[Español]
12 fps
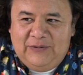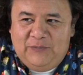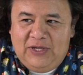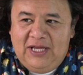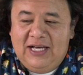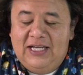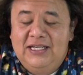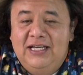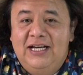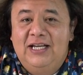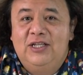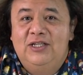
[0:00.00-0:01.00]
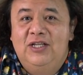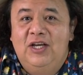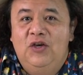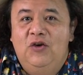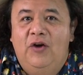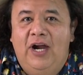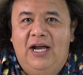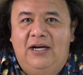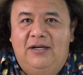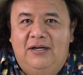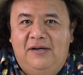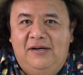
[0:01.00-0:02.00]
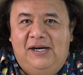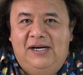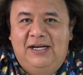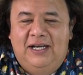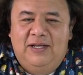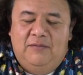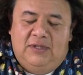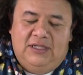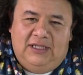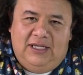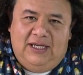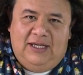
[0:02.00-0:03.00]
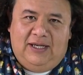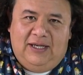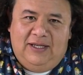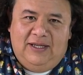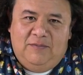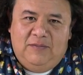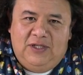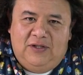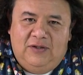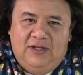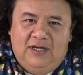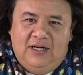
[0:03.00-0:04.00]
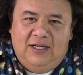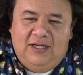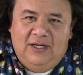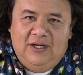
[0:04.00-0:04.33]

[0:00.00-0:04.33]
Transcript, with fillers: Me dan casi ganas de llorar, nada más de mencionarla.